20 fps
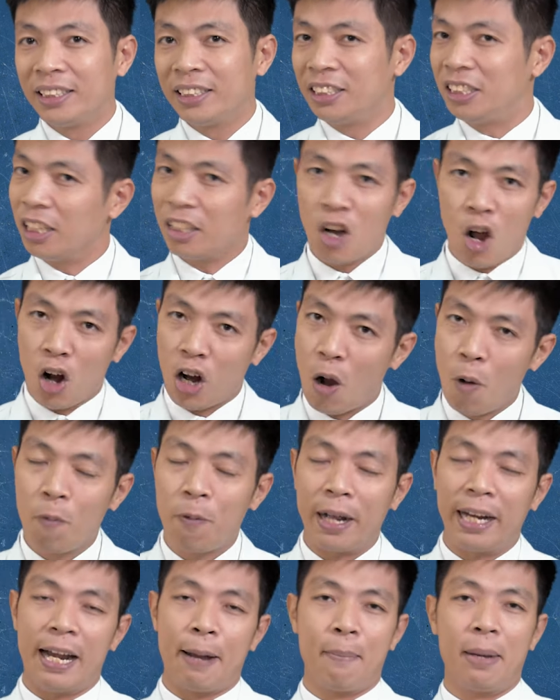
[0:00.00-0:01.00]
chứ thưa đó không
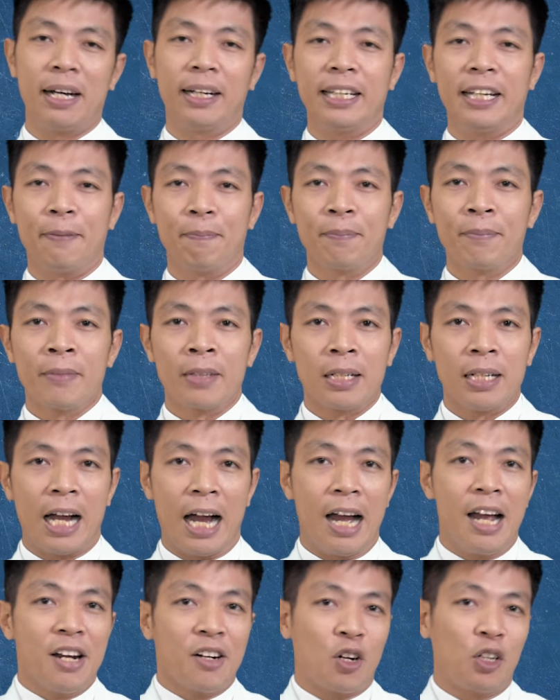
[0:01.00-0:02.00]
phải là mỡ nha à,